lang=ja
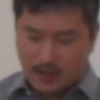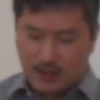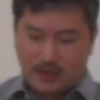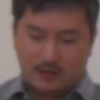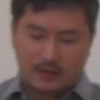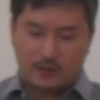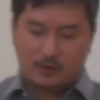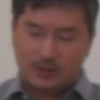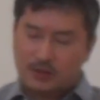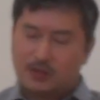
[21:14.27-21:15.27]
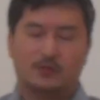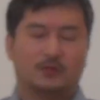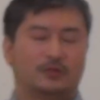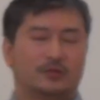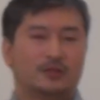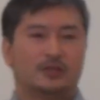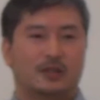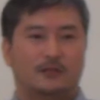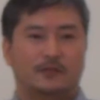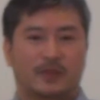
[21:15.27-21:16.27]
イエス様ご自身もそうでし
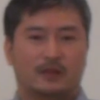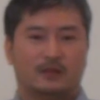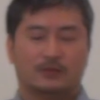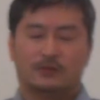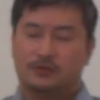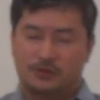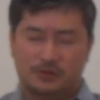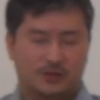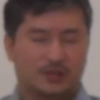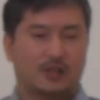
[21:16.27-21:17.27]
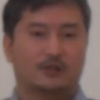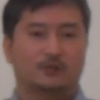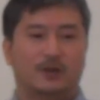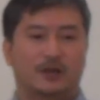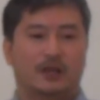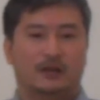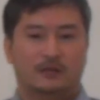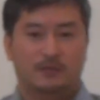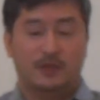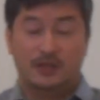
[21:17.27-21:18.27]
た本当十字架の上で
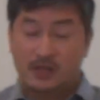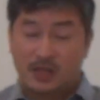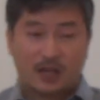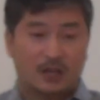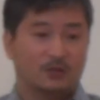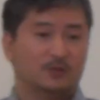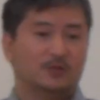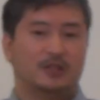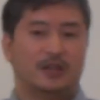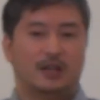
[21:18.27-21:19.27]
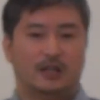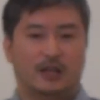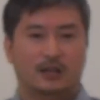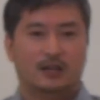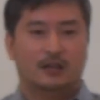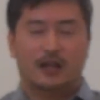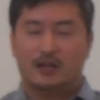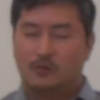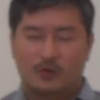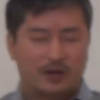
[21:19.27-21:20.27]
みんなが罵られて
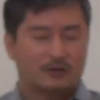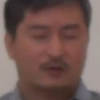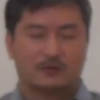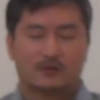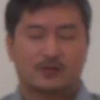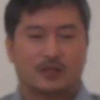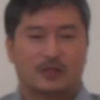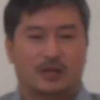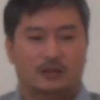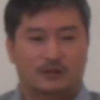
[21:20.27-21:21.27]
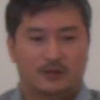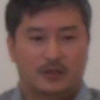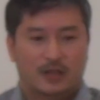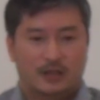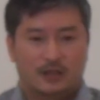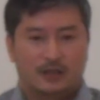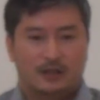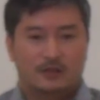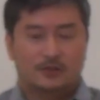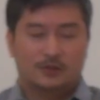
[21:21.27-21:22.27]
何も悪いことしてないのに
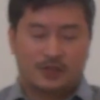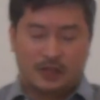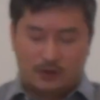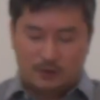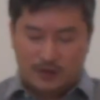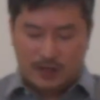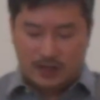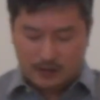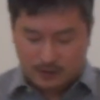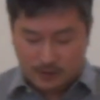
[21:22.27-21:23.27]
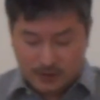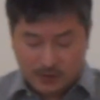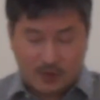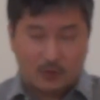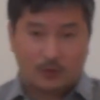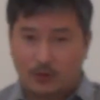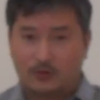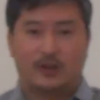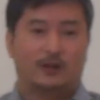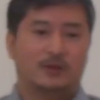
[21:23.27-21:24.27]
十字架の上で苦しみも吐
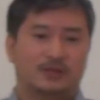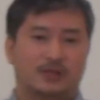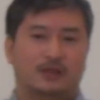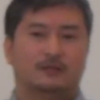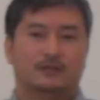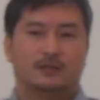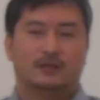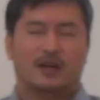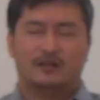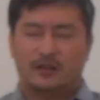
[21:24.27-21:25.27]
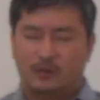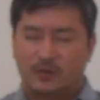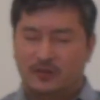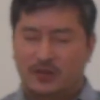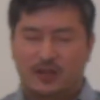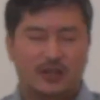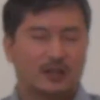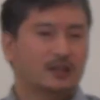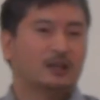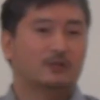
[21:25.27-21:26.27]
露されましたなぜお見捨てに
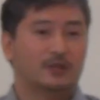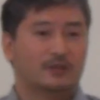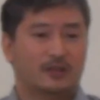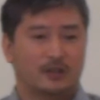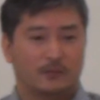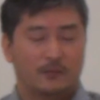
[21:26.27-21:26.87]
なったのですかと